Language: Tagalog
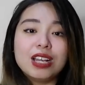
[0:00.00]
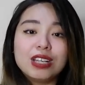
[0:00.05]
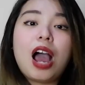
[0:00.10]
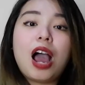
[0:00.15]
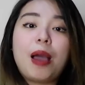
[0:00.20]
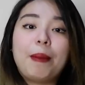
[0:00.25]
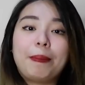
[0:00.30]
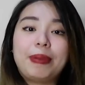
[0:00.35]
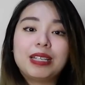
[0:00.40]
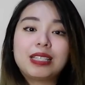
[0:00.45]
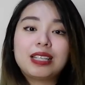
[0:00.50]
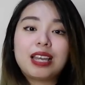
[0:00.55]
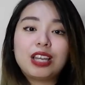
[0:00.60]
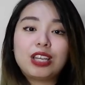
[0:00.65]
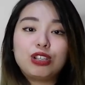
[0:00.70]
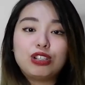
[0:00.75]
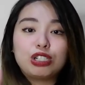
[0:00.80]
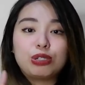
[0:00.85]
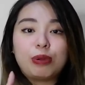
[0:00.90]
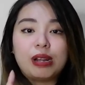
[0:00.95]
Um, basta
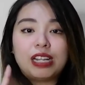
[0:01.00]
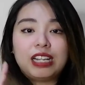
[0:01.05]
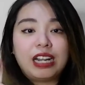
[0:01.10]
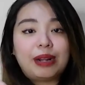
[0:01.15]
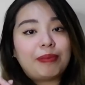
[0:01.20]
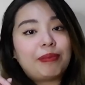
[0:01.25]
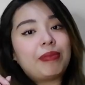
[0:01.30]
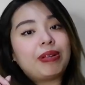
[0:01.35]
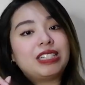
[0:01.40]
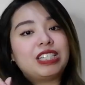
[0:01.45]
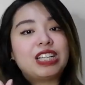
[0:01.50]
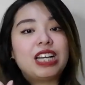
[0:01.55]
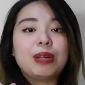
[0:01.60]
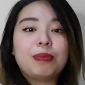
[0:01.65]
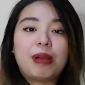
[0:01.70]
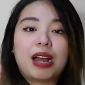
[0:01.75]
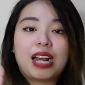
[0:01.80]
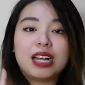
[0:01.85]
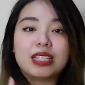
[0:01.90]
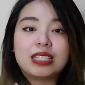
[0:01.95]
usual lang man
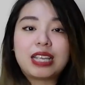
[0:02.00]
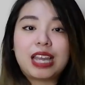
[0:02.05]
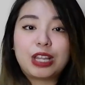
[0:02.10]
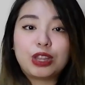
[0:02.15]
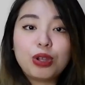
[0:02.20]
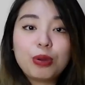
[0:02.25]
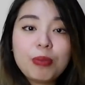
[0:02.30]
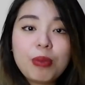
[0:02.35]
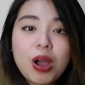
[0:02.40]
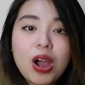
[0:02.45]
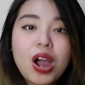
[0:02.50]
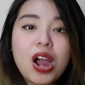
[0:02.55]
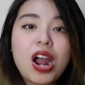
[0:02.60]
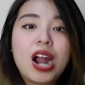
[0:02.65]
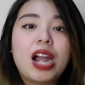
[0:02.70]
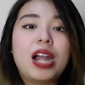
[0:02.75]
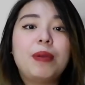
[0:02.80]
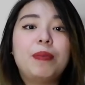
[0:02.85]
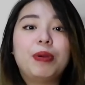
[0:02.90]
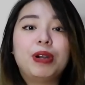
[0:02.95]
dyan, mga
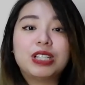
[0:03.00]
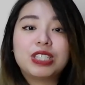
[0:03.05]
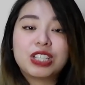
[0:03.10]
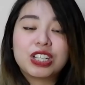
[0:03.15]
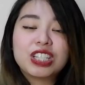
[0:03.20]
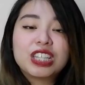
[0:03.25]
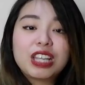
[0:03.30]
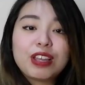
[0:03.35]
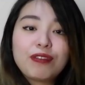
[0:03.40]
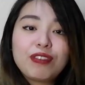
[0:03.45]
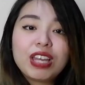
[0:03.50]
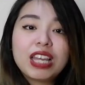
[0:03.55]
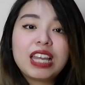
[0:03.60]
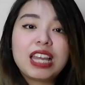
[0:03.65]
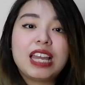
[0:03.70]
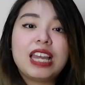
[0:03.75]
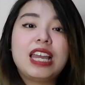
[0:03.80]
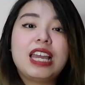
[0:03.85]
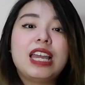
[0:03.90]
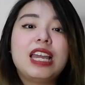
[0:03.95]
Senomar, birth
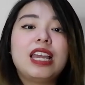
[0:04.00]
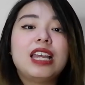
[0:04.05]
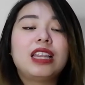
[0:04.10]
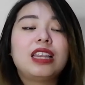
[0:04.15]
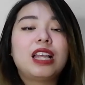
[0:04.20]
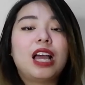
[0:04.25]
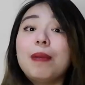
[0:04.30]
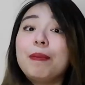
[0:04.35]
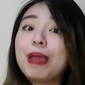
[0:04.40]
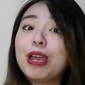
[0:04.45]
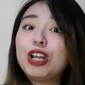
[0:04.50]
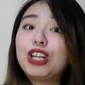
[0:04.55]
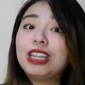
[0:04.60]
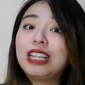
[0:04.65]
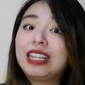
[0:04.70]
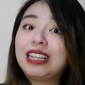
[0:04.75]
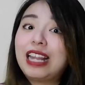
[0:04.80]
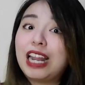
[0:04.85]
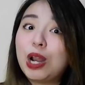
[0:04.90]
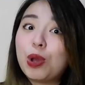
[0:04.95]
certificate, meron
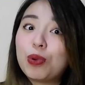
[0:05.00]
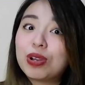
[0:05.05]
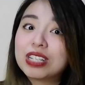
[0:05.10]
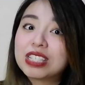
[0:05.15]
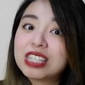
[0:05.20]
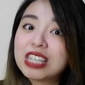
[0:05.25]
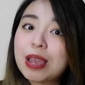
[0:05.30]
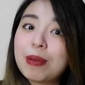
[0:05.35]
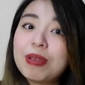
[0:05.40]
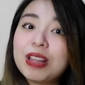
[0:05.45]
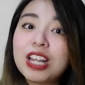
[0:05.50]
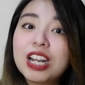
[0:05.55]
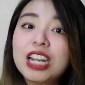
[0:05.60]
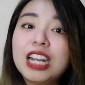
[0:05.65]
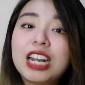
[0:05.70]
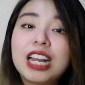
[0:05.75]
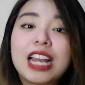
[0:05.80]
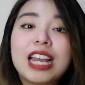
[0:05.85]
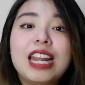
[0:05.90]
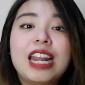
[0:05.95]
din dalawang seminar
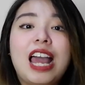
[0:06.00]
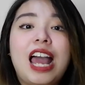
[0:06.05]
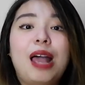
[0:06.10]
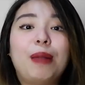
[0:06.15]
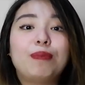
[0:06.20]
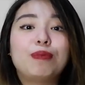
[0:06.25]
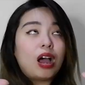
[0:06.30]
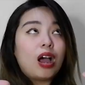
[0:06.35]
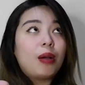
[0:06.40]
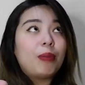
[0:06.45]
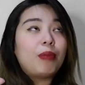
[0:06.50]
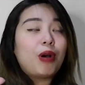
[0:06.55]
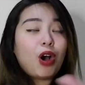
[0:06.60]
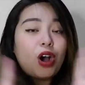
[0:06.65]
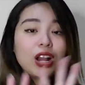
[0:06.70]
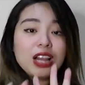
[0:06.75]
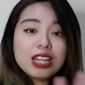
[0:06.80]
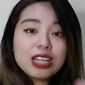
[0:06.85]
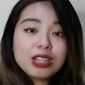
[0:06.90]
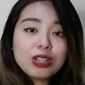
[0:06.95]
na ganap. Um,
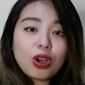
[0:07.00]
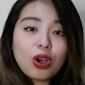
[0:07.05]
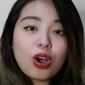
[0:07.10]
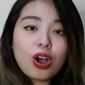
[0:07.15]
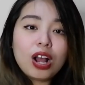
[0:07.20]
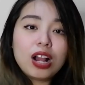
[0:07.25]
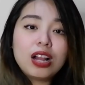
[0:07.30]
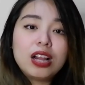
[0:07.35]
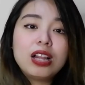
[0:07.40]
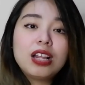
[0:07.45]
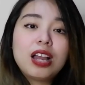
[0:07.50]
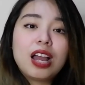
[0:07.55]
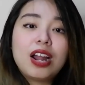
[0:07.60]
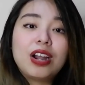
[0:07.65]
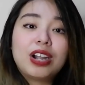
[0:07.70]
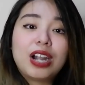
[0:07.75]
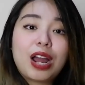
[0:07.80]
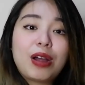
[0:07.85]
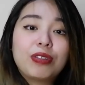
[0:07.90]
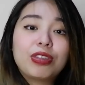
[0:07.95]
all in all,
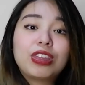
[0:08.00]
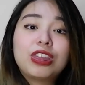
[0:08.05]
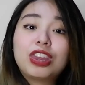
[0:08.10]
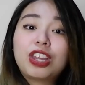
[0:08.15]
around